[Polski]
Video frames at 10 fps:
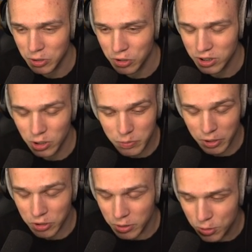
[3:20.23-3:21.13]

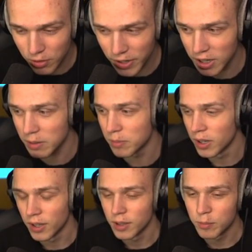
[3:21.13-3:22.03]
zrozpaczonym człowiekiem.
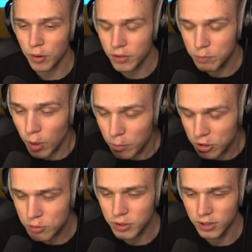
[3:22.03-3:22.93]
Powie,
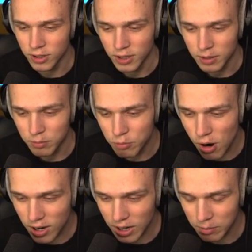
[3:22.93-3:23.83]
pomóż mi.
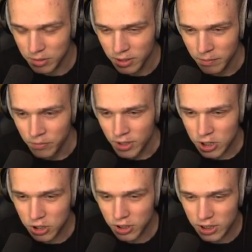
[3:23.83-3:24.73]
Błagam.
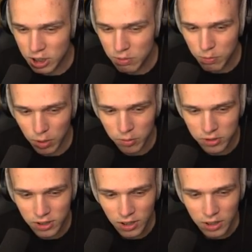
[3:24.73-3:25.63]
Dlaczego nie chcesz mi
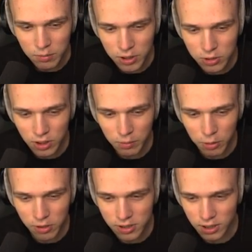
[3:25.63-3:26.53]
pomóc? Mikstura
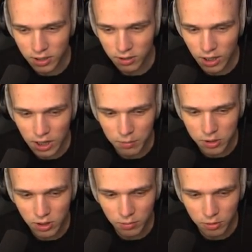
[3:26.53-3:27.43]
miłosna. Jaka
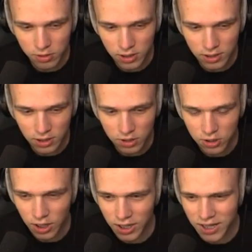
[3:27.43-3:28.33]
mikstura miłosna jest za
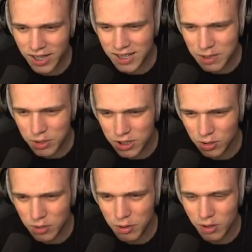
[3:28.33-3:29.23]
30? Ale ja nie chcę
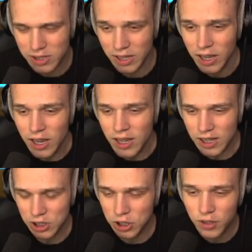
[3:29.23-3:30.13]
mikstury miłosnej! Ja
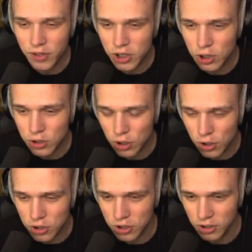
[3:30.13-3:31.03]
chcę się dowiedzieć o co
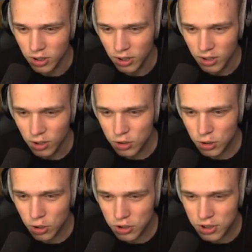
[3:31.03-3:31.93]
chodzi! O
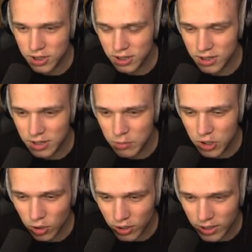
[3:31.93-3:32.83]
co chodzi z, z tym,
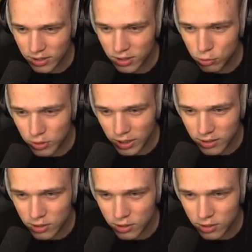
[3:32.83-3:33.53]
że ona tutaj